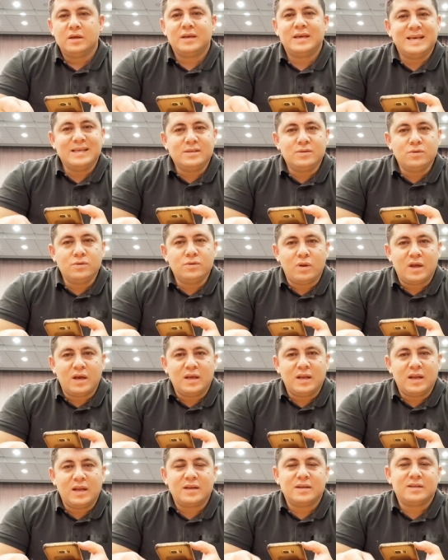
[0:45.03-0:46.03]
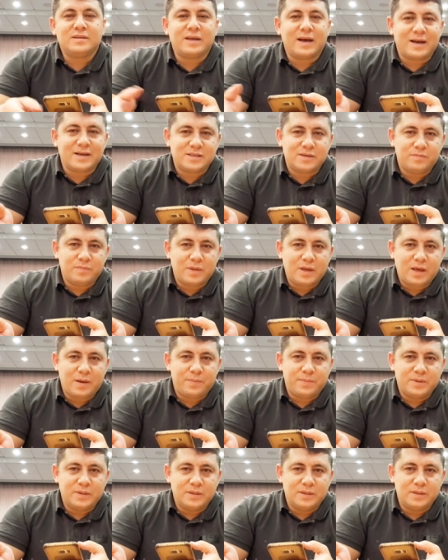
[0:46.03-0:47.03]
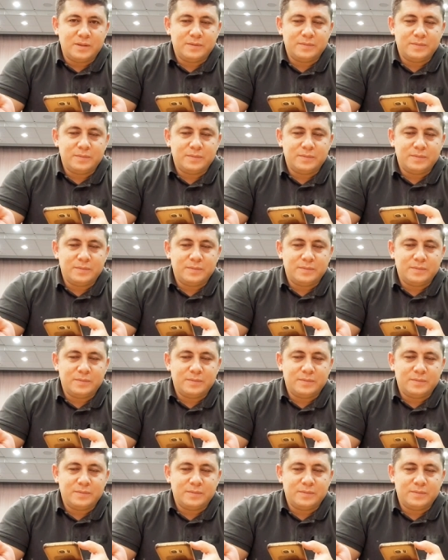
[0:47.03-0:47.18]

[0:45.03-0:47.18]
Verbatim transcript: Gezi olayları Taksim'de yapıldı.